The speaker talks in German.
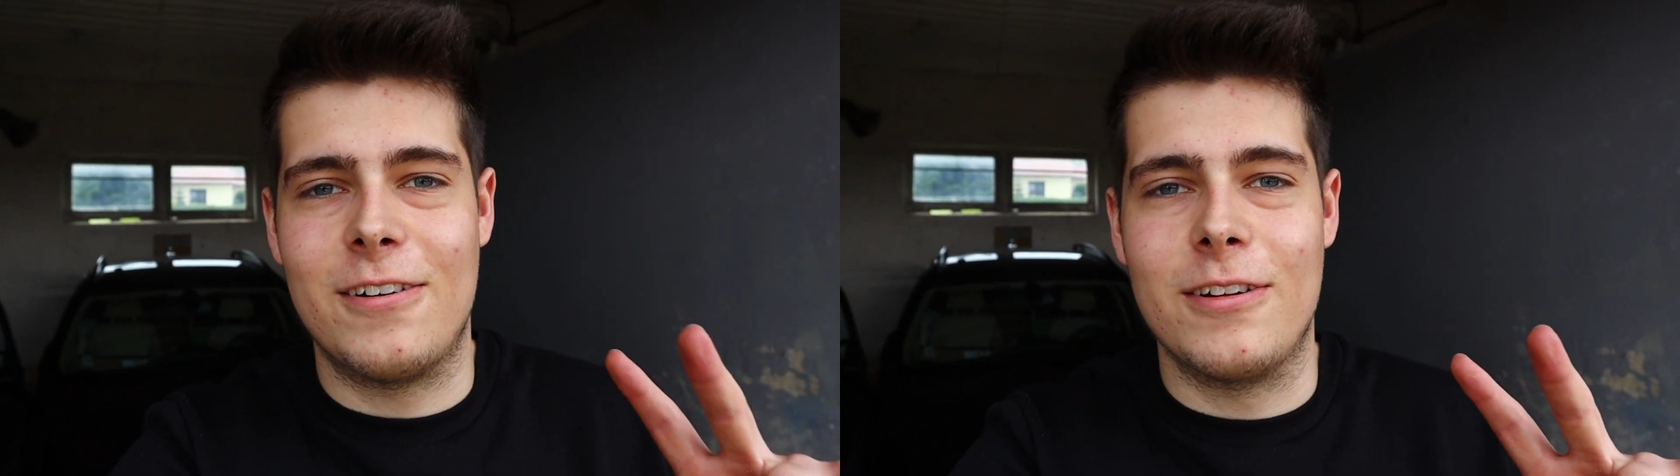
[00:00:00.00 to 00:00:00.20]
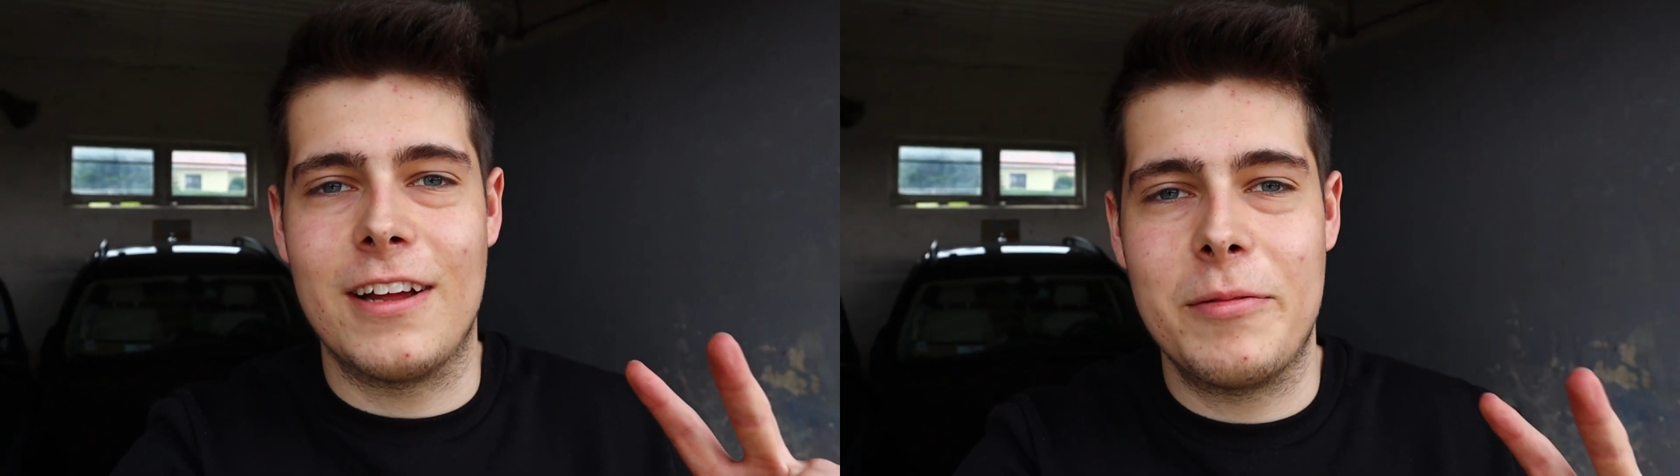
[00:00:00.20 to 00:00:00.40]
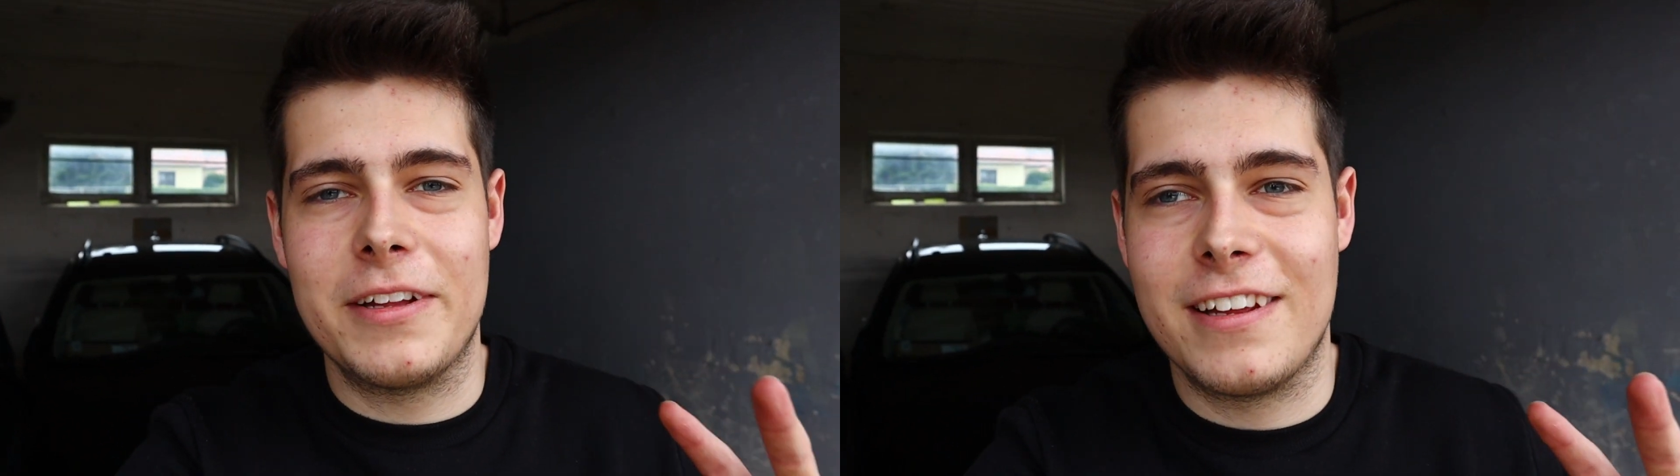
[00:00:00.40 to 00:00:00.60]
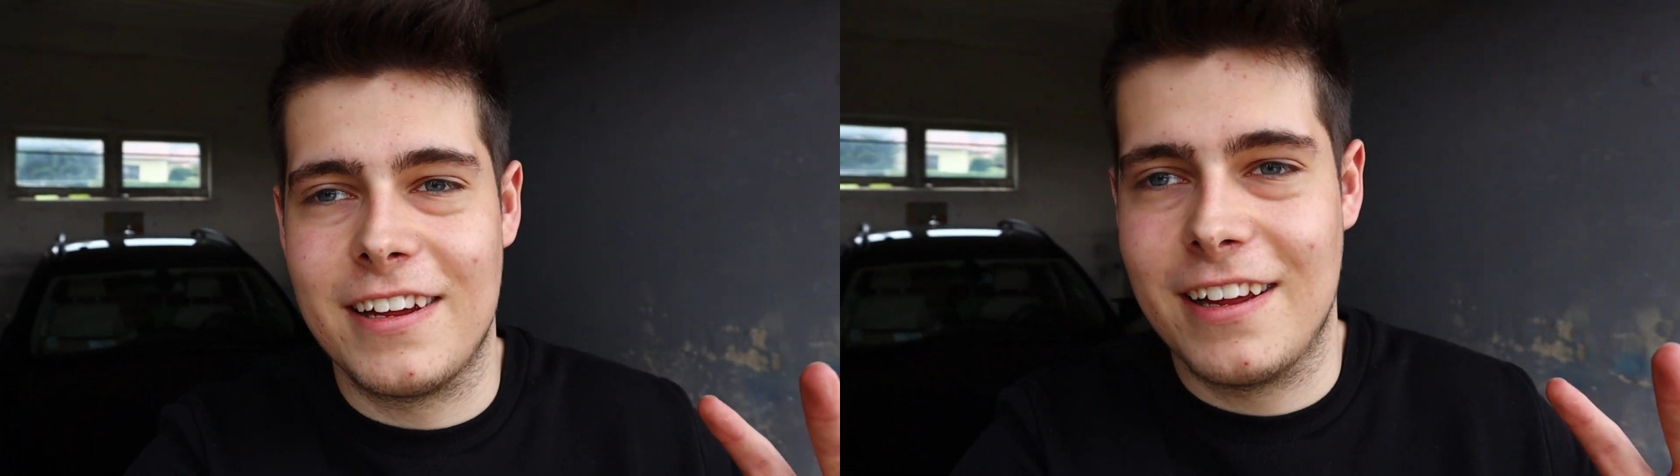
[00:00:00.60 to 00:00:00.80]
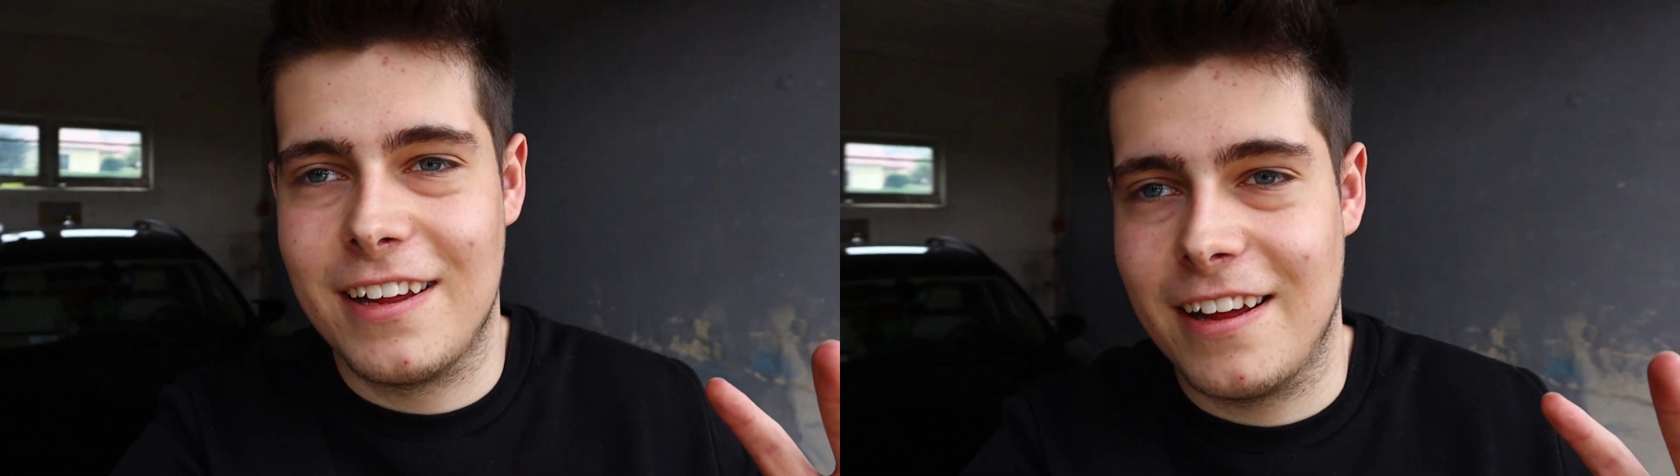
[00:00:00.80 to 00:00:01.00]
Und damit
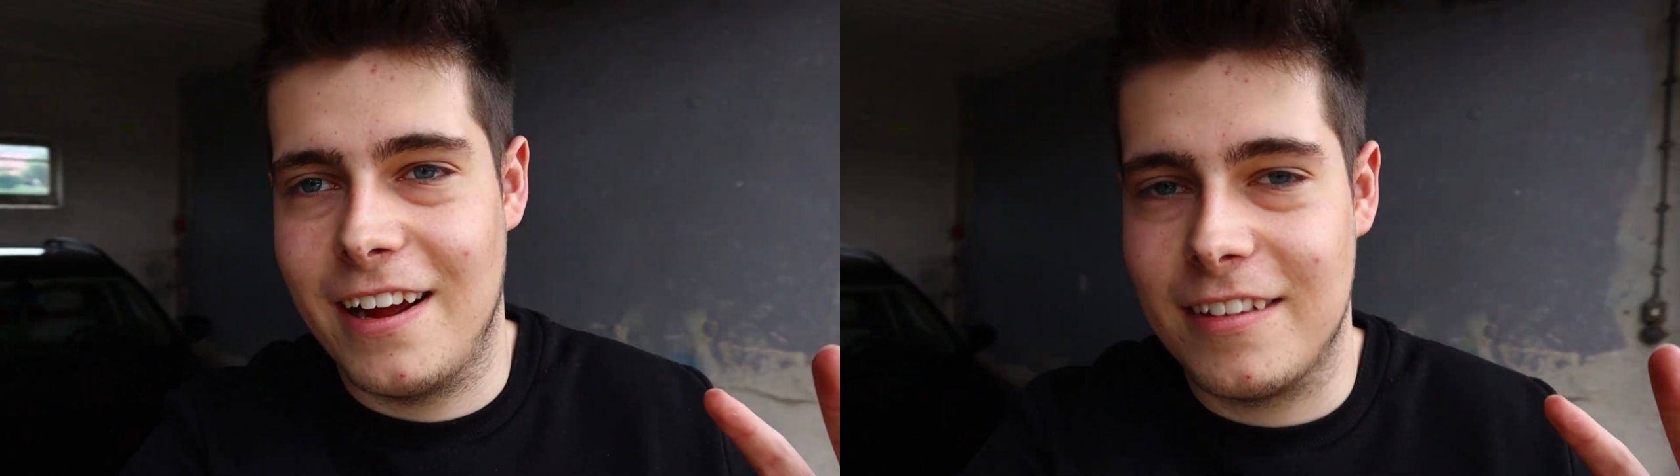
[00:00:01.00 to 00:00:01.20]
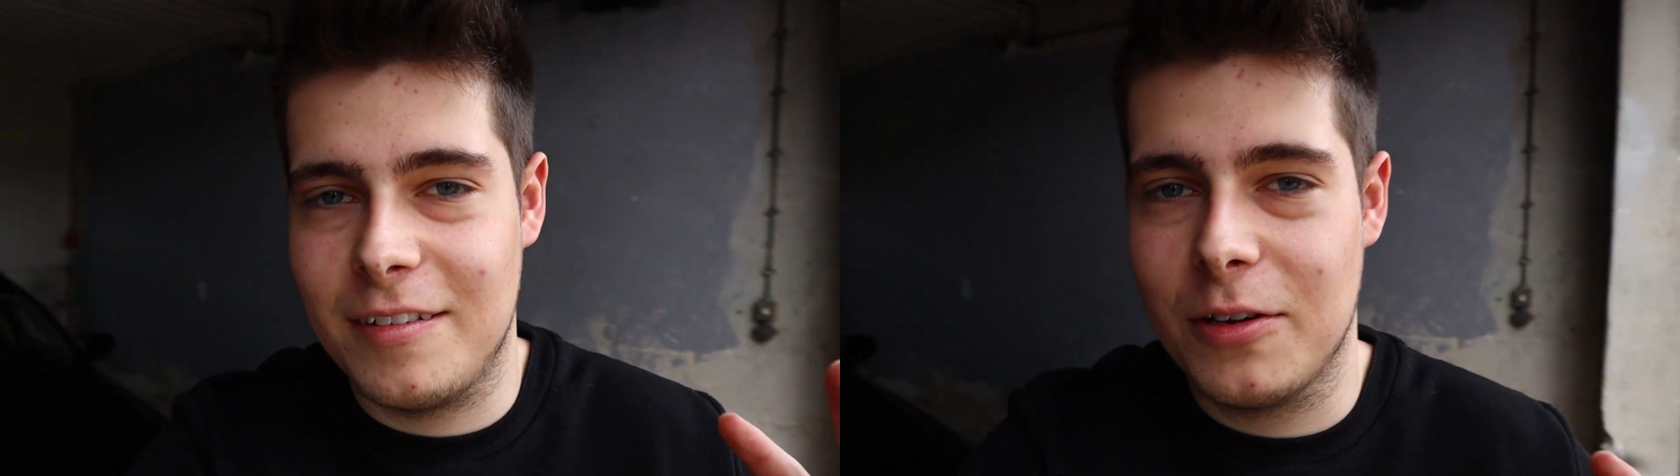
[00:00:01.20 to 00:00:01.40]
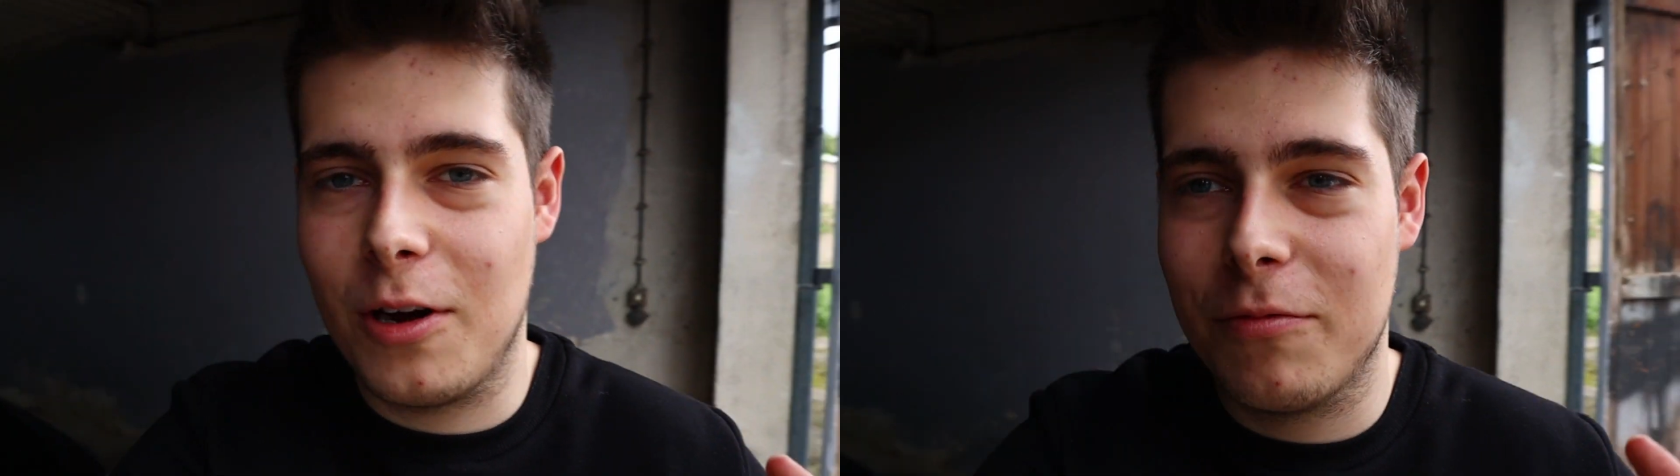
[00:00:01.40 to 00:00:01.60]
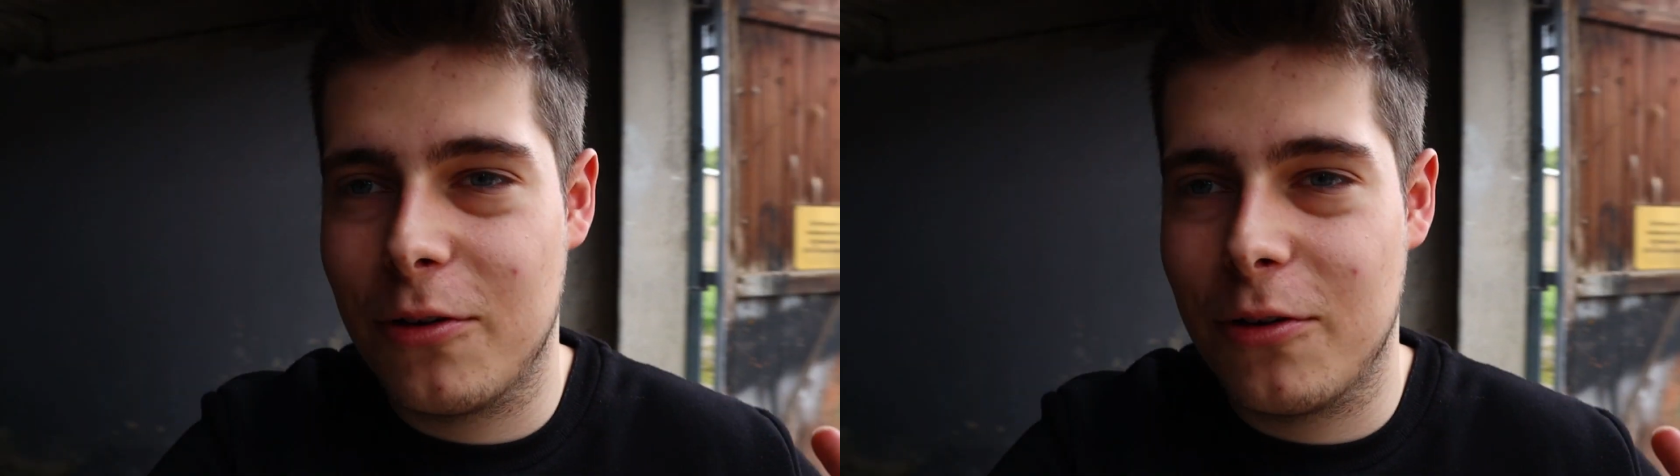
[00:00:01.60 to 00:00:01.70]
herzlich willkommen,